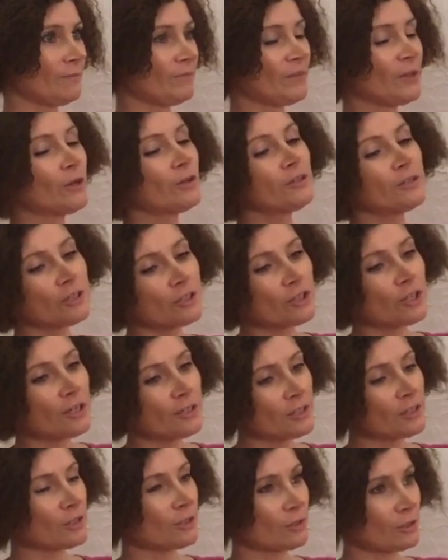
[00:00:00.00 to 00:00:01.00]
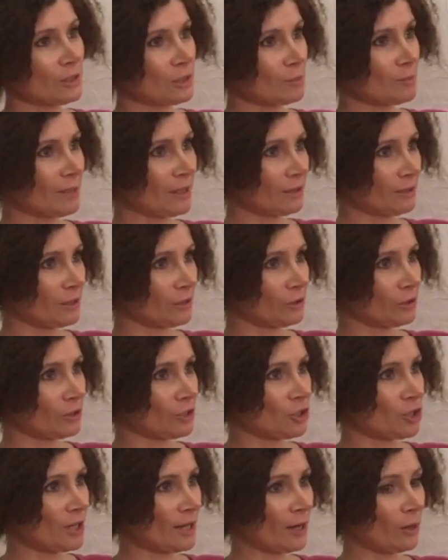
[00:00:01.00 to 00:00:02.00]
No i jeżeli jest to niezbędne, to
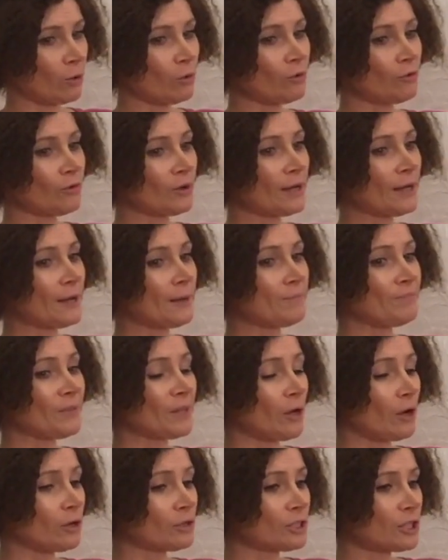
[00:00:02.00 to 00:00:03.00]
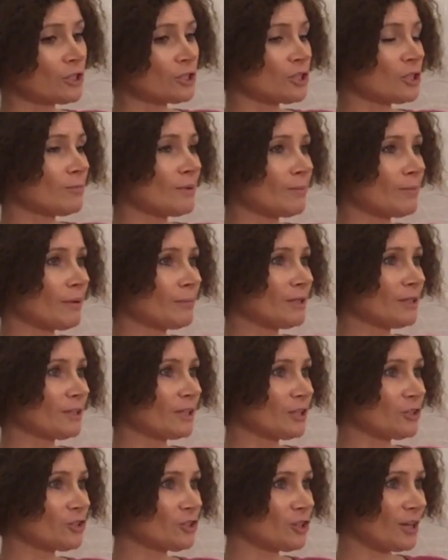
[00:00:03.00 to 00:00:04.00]
też leków. Chociaż trzeba
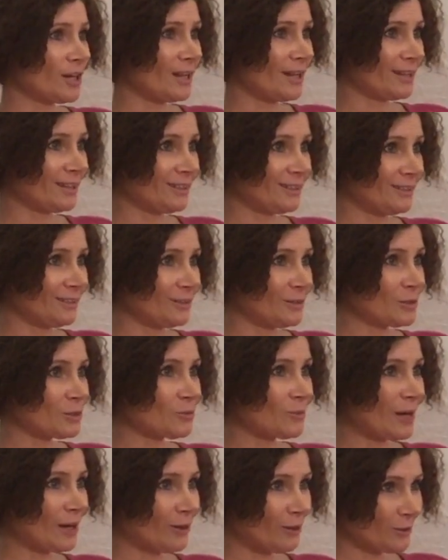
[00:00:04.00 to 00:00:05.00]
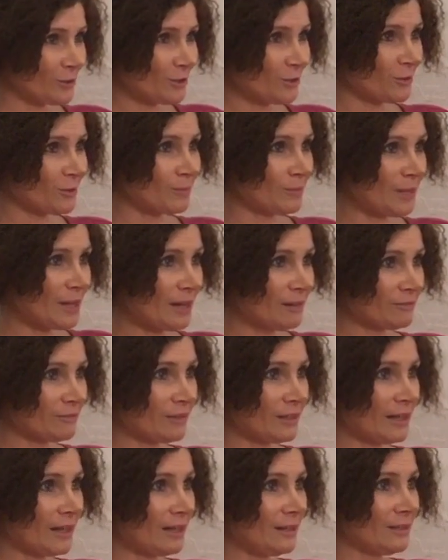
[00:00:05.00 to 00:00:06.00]
pamiętać, że leki złagodzą
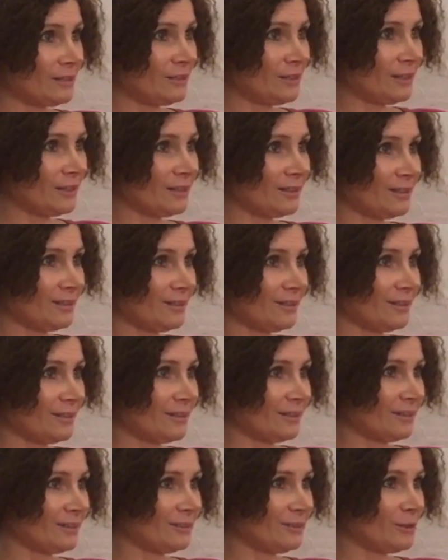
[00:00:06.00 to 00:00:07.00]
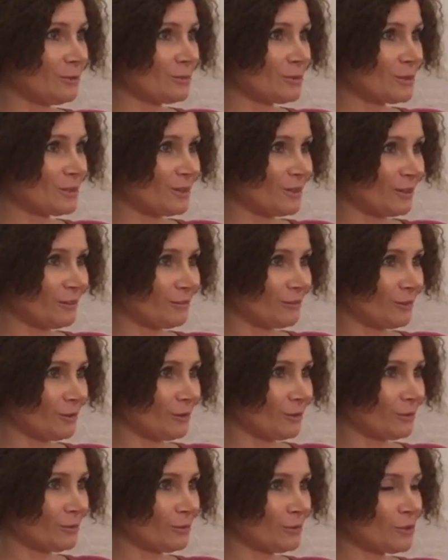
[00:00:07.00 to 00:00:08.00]
objawy, ale nie, nie
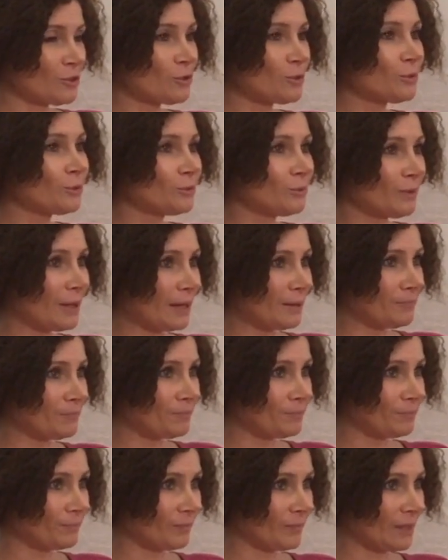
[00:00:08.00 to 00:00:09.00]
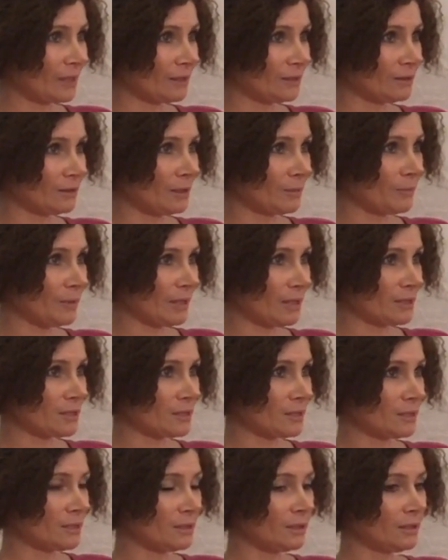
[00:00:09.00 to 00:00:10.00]
uzdrowią źródła mm,
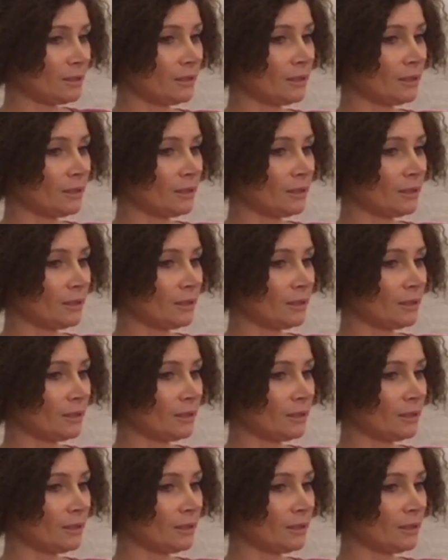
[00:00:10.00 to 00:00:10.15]
depresji.